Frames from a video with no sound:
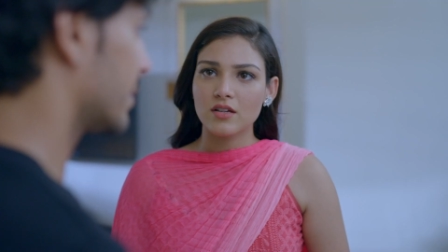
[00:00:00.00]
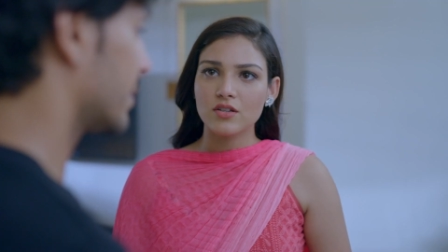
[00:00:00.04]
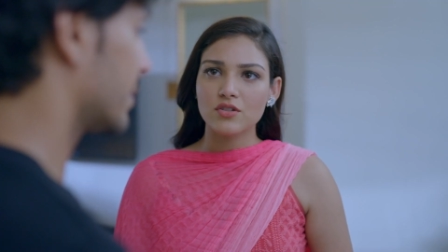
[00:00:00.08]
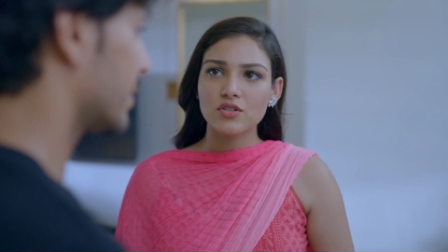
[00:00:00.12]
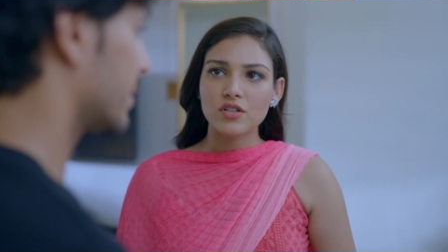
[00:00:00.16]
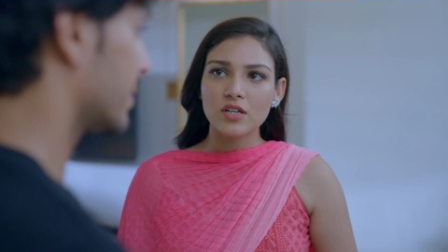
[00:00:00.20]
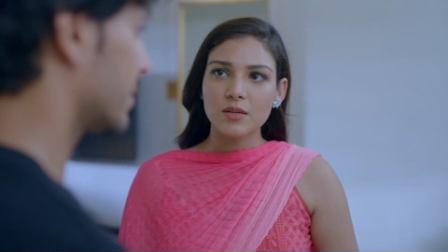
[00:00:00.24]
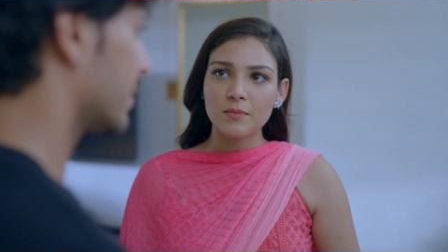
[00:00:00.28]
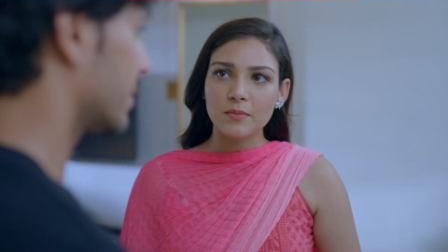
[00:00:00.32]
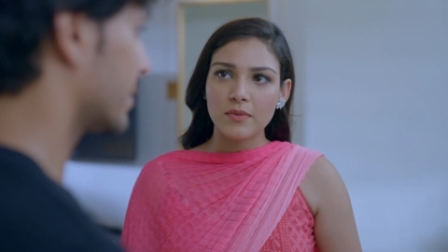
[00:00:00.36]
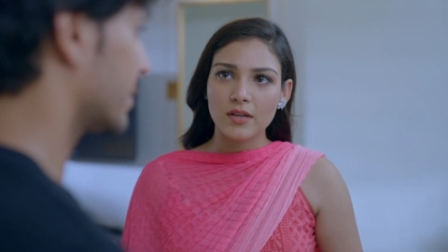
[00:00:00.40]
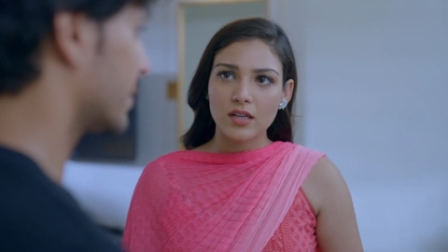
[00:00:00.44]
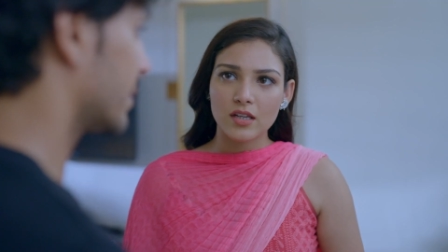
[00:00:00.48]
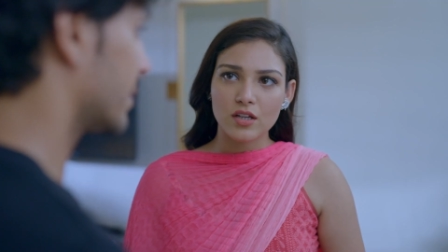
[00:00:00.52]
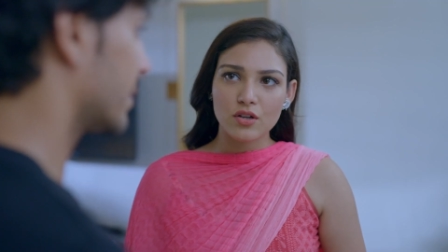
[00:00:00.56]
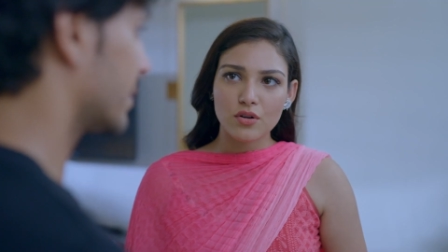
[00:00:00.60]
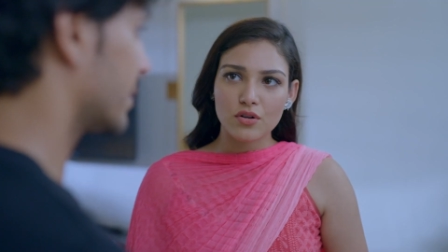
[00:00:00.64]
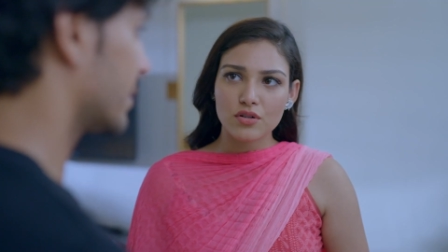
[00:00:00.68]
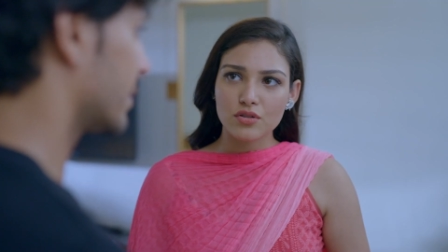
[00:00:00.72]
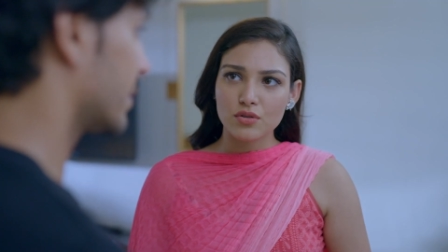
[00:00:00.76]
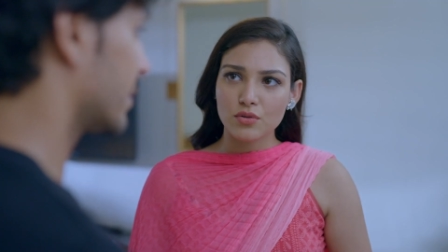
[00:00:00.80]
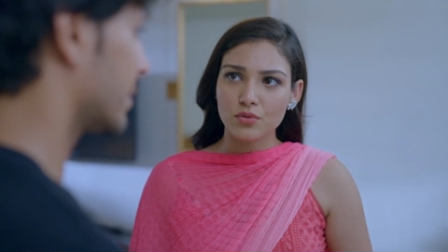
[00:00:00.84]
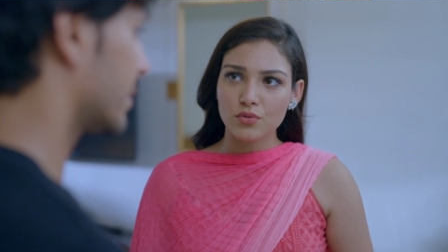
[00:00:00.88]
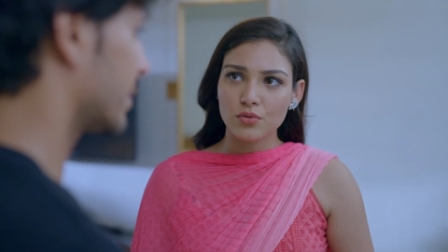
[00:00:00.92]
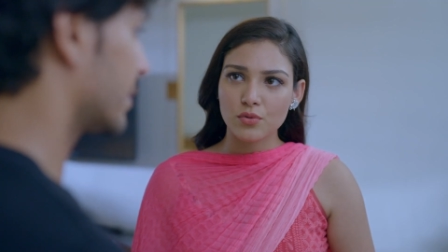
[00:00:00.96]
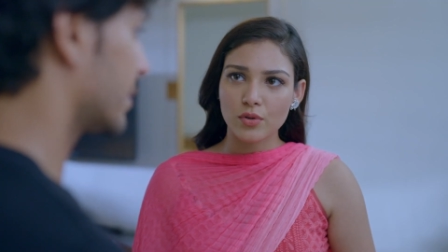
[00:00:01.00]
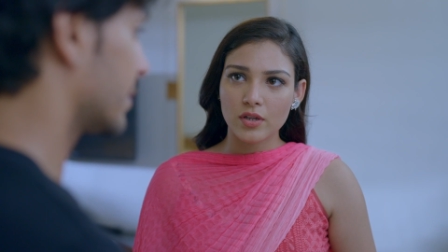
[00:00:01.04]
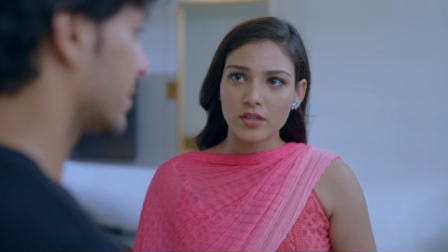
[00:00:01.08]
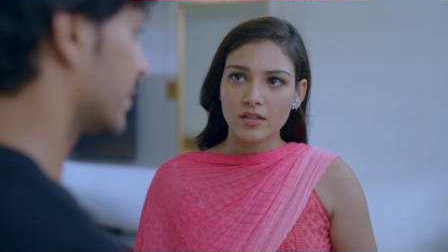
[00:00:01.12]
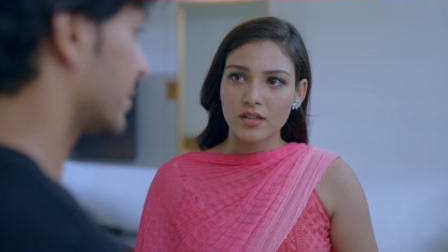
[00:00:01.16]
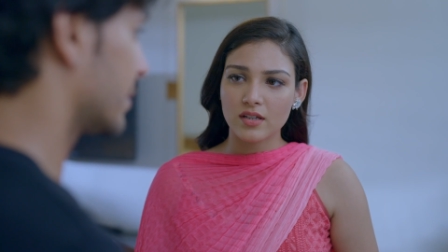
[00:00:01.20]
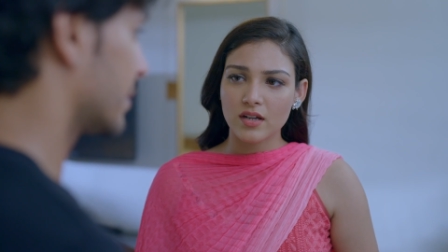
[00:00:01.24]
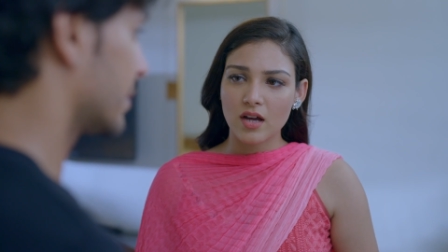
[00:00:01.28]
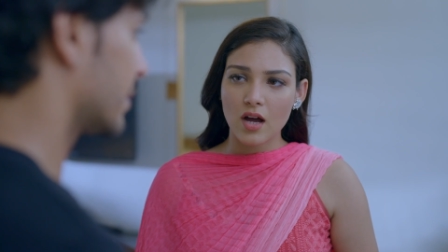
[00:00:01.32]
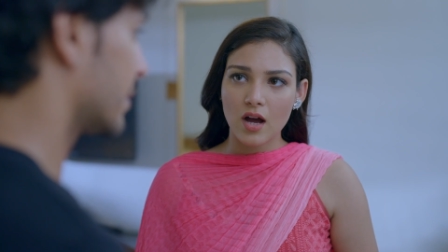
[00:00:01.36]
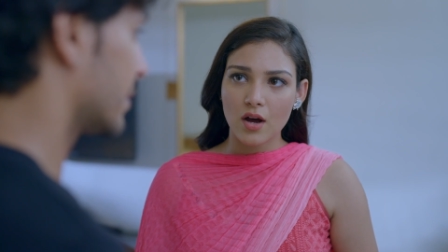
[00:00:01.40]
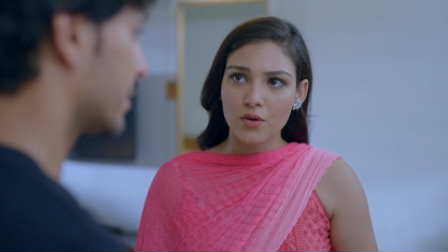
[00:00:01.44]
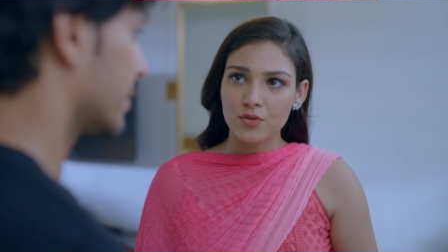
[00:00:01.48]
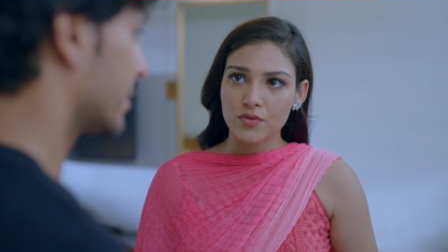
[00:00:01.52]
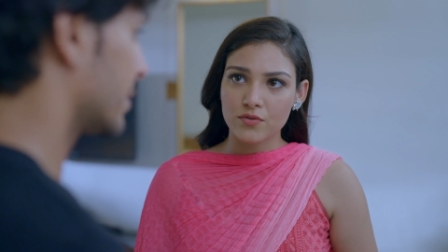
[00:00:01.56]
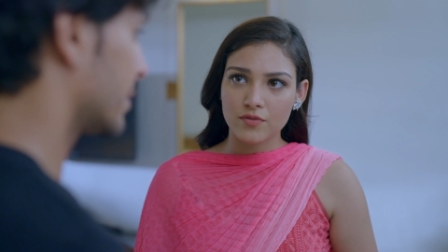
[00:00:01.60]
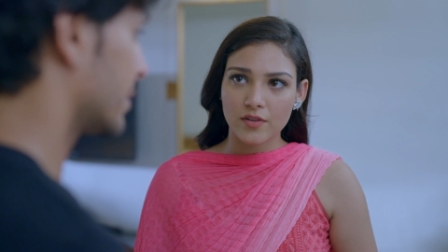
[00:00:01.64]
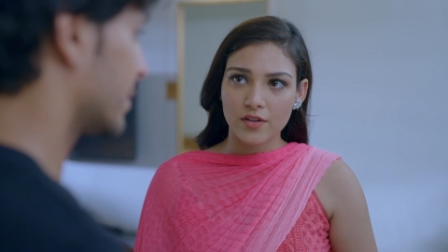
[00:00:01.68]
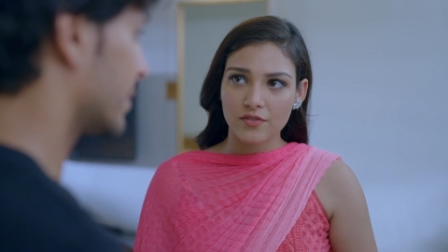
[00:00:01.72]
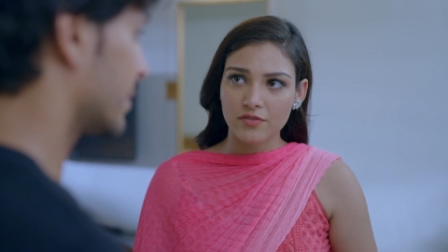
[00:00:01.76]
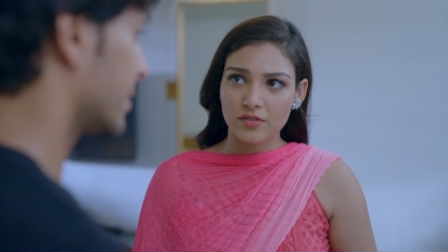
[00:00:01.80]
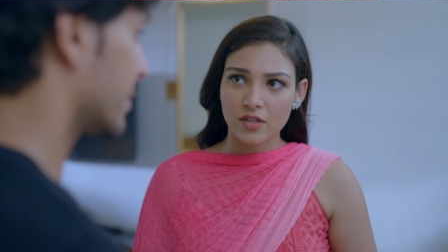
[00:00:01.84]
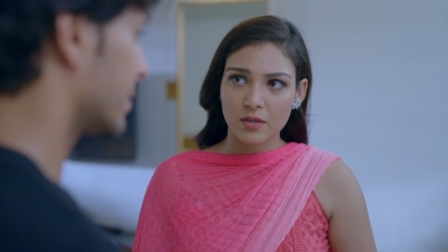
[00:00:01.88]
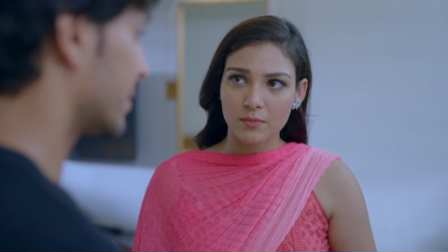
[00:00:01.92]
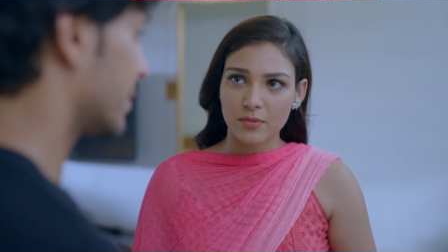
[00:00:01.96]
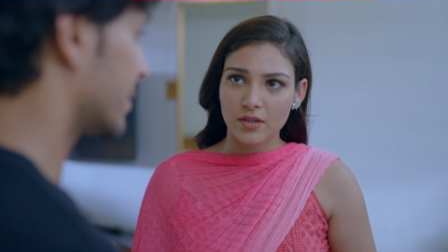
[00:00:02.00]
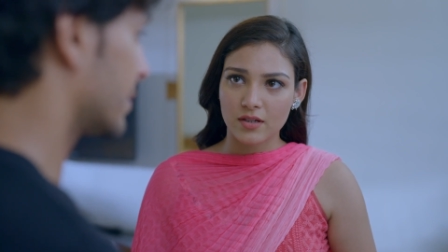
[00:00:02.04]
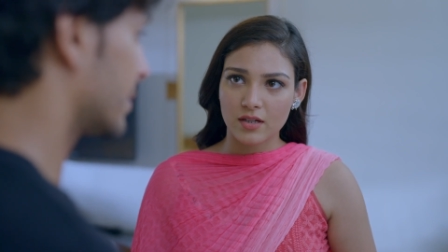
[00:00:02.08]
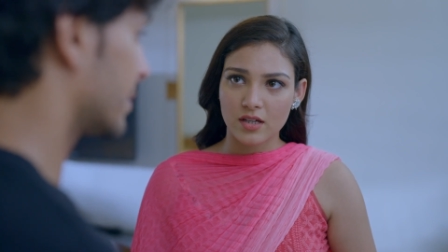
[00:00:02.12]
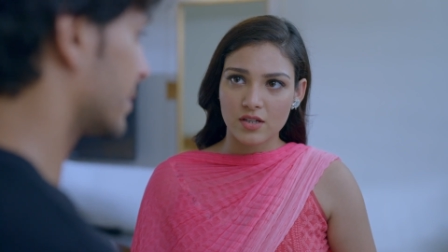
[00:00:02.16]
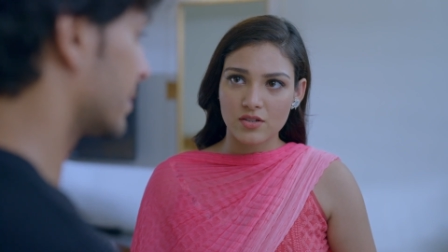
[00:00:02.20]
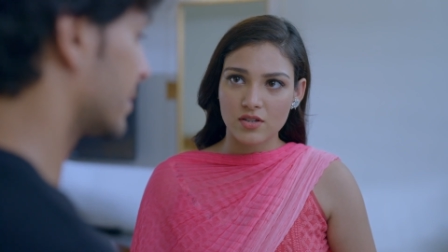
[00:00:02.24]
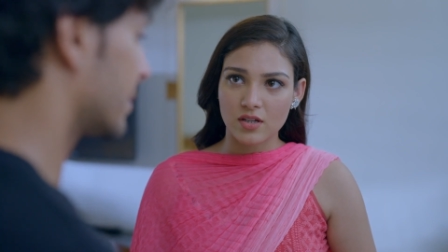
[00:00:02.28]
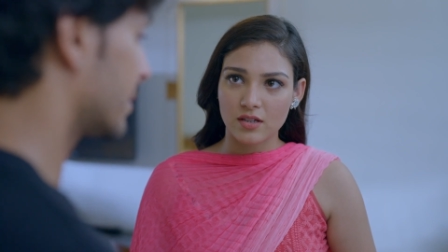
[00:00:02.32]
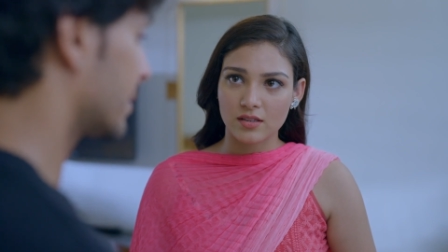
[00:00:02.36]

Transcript: إشكي ما بتحلم أبدا تكون ست بيت مثلي أنا